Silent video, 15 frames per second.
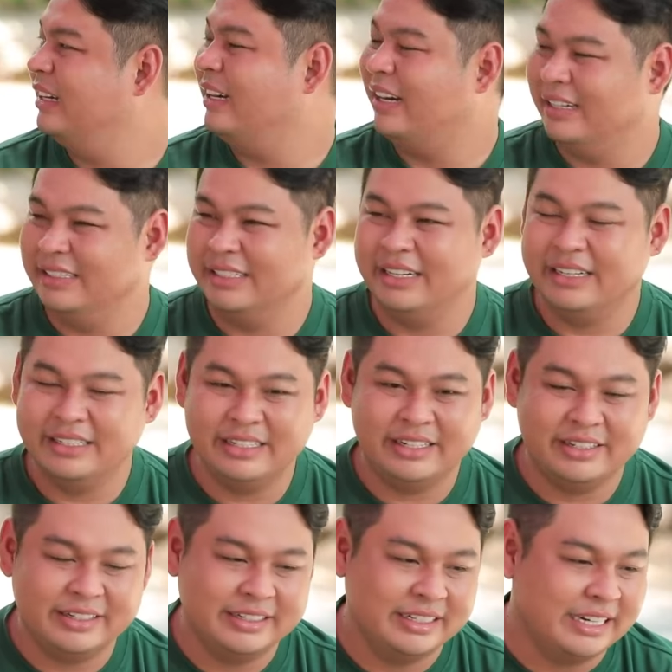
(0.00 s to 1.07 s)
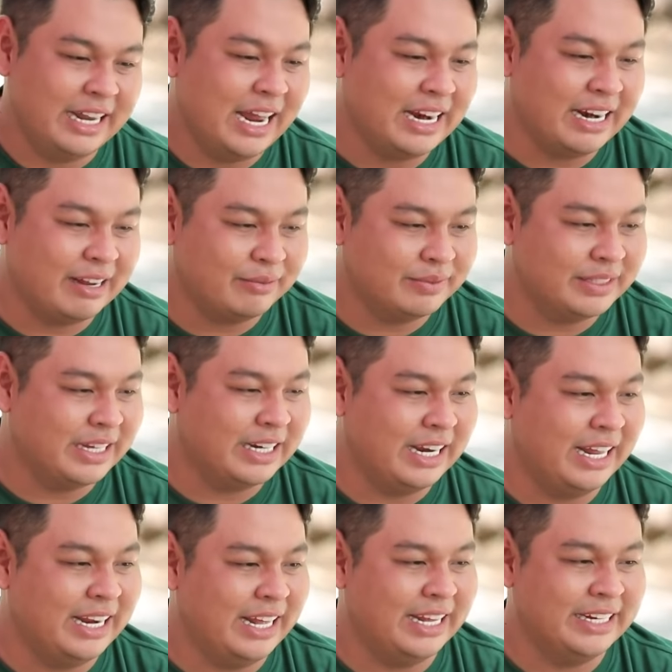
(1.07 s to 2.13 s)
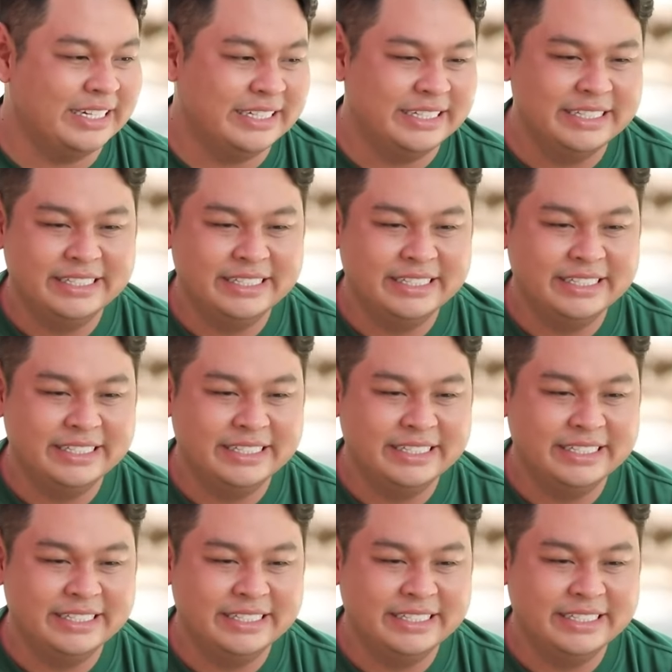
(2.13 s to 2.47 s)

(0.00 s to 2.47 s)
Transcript: ờ à, thôi thôi, thôi gắng làm cho anh lẹ lẹ đi